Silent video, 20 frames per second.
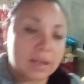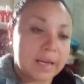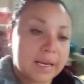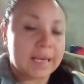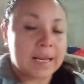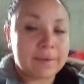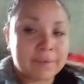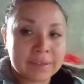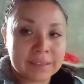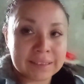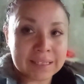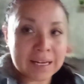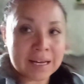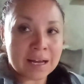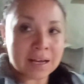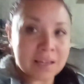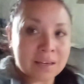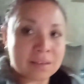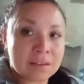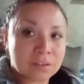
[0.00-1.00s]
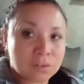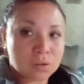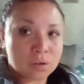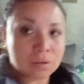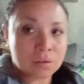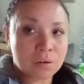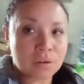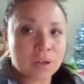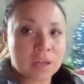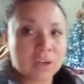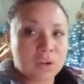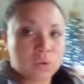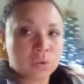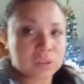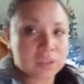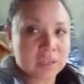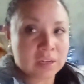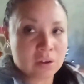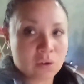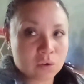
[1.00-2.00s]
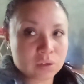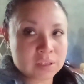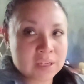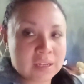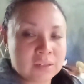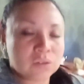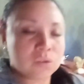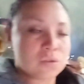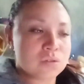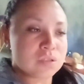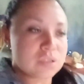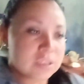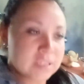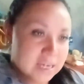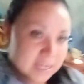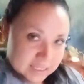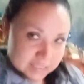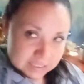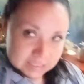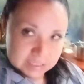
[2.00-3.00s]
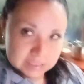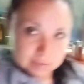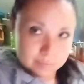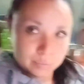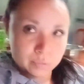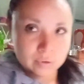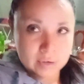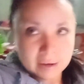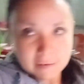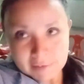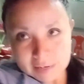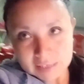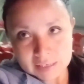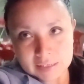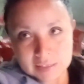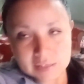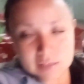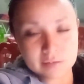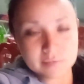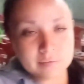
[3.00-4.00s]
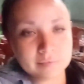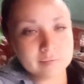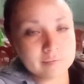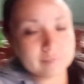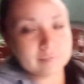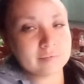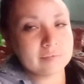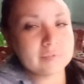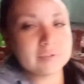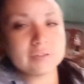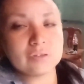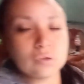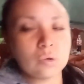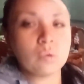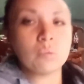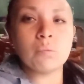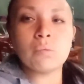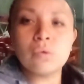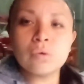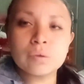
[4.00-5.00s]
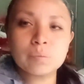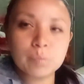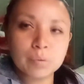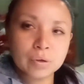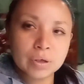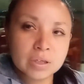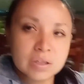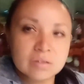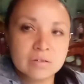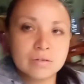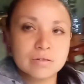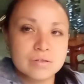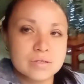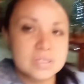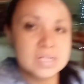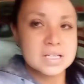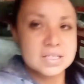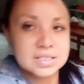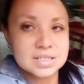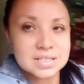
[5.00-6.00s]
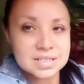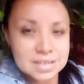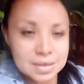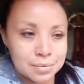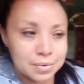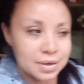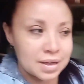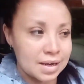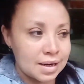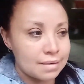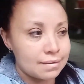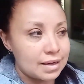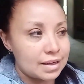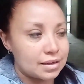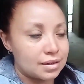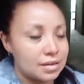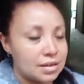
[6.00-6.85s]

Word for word: La ventaja aquí de todo que no tengo tantos trastes por lavar. Son muy poquitos los trastes que voy a lavar.